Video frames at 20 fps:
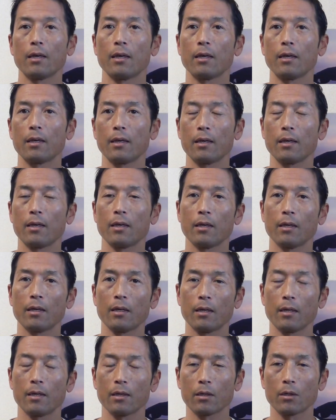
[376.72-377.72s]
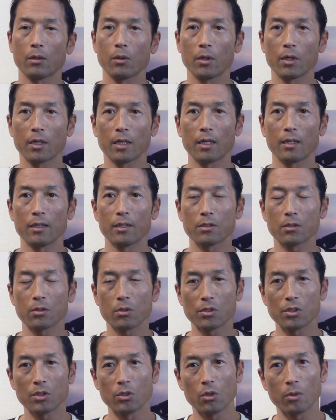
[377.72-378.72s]
えー、これからね、
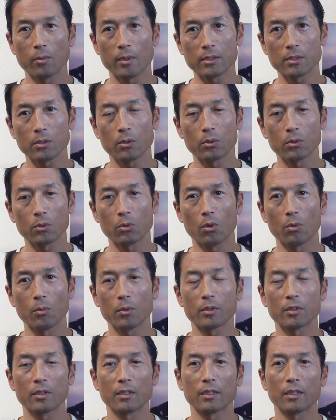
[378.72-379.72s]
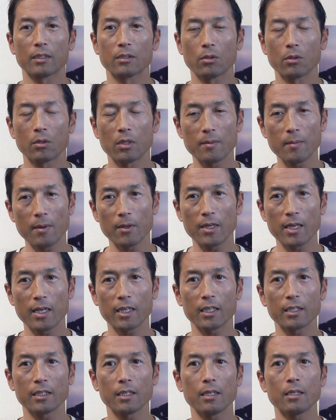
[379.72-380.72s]
少し伸ばそうと思ってるから、その今のや
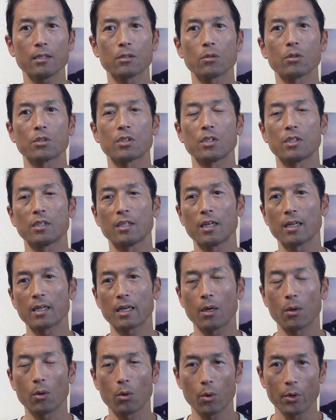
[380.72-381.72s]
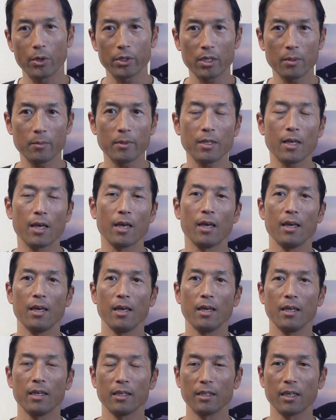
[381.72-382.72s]
り方で少し限界を超えてみて、
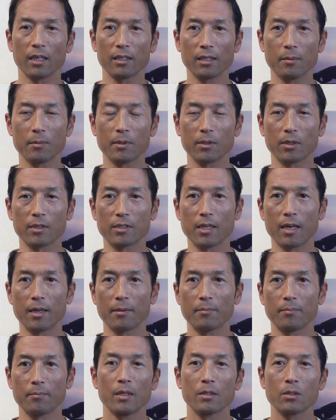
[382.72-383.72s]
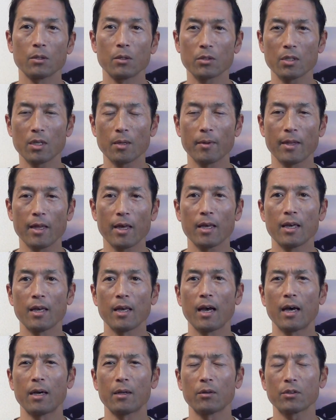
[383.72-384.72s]
やってみてください。そうすればね、
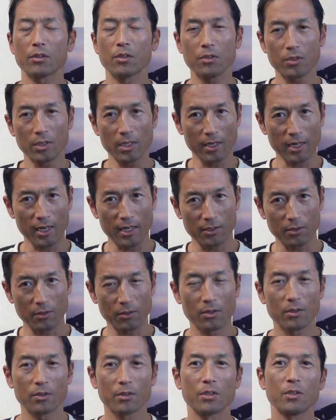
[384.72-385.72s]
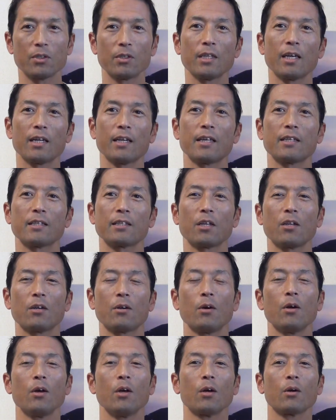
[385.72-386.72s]
あの、急ではないですよ。急ではないですけ
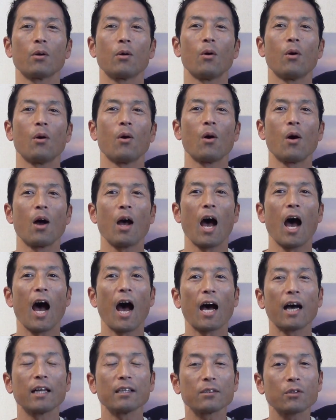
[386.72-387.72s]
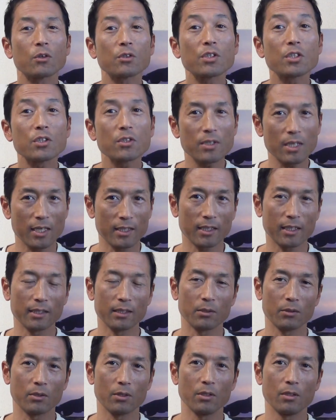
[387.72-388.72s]
ど、こう、半年ぐらい
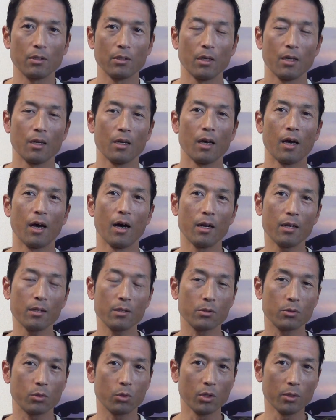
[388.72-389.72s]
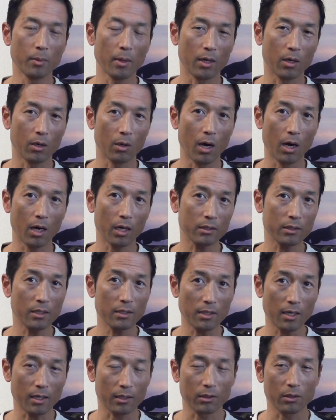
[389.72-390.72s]
経った時に、あれそういえば上がっ
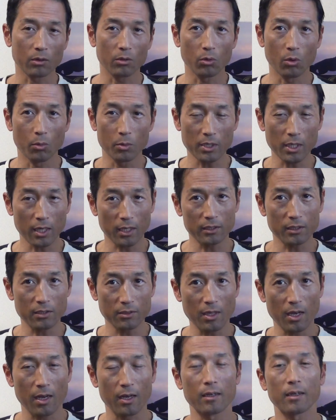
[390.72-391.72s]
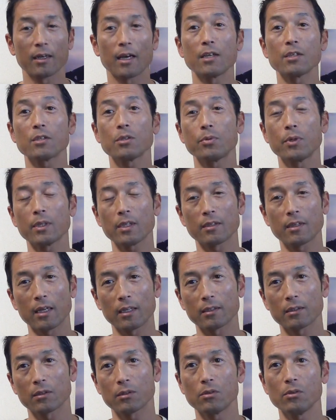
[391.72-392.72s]
てんな重さ上がってるな、回数増えてる
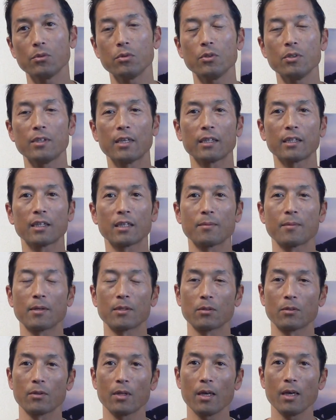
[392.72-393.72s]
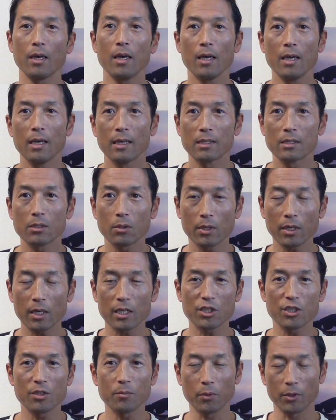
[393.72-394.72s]
な、という風になってきますので、それ
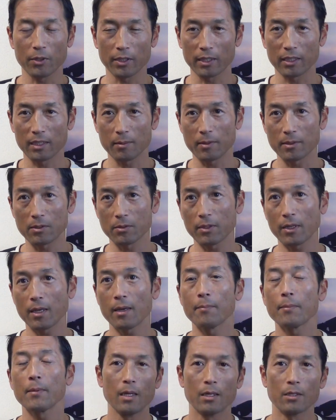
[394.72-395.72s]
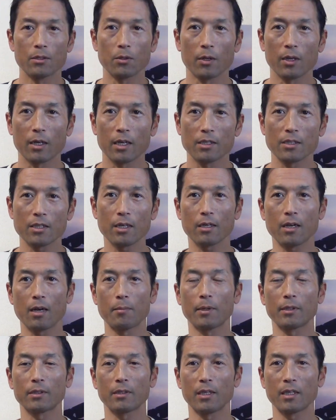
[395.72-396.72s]
が進歩になってきますので、そんな感じで
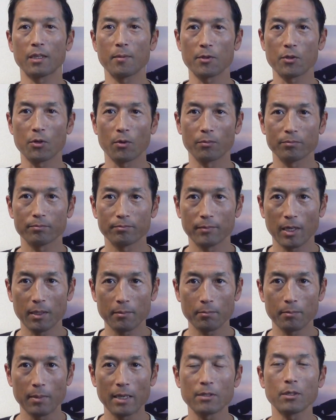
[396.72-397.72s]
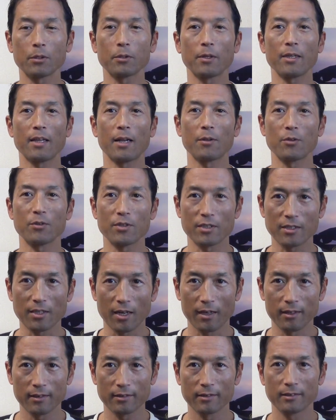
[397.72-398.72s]
頑張っていきましょう。はい、パーソナトレーナーのゆうでし
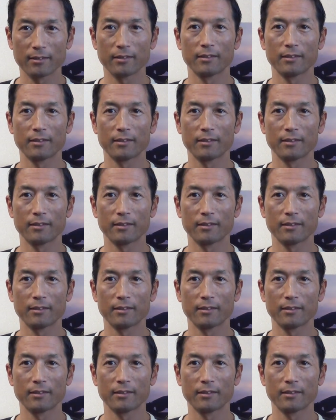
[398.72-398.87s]
た。